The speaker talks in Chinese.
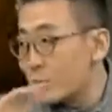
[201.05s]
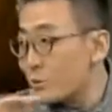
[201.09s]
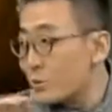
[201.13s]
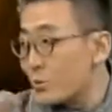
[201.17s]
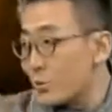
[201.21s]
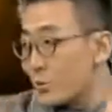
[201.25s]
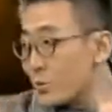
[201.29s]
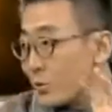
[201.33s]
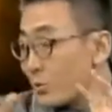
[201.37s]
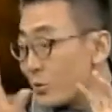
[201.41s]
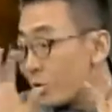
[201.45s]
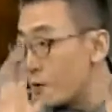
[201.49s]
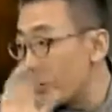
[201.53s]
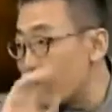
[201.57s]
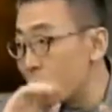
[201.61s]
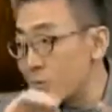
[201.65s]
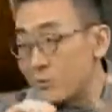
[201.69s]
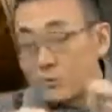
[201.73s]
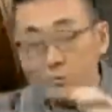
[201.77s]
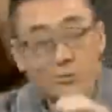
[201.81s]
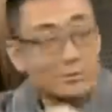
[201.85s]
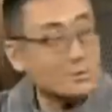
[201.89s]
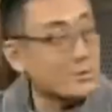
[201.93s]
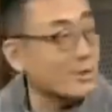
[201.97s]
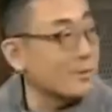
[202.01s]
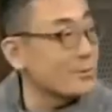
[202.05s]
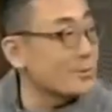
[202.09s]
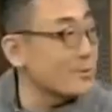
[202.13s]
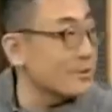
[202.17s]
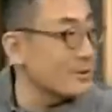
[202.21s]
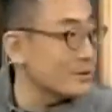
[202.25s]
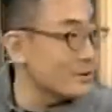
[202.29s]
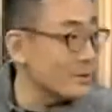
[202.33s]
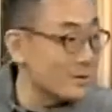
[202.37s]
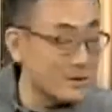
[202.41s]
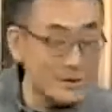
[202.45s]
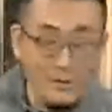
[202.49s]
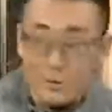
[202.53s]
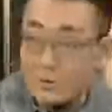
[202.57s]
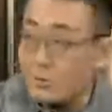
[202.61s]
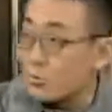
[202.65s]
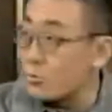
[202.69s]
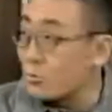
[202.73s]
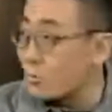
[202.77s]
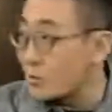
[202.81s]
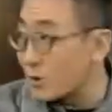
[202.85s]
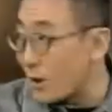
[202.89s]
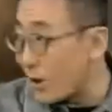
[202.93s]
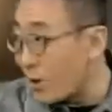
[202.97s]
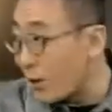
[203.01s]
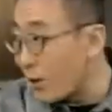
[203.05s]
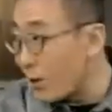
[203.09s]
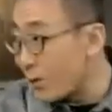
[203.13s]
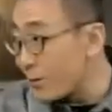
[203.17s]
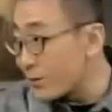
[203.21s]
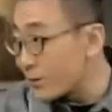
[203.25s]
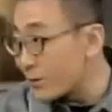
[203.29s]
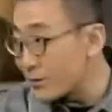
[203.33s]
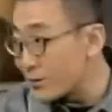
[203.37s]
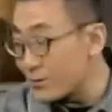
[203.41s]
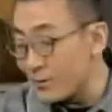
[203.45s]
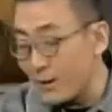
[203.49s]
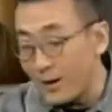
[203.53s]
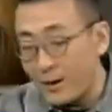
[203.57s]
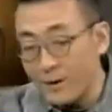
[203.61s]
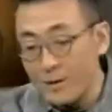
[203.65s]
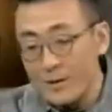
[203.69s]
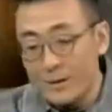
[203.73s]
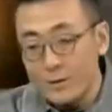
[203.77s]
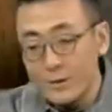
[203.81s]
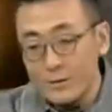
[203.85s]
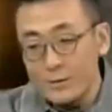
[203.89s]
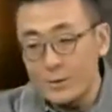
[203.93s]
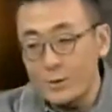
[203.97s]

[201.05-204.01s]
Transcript: 就有各种，他们叫现在叫吐槽，是吧？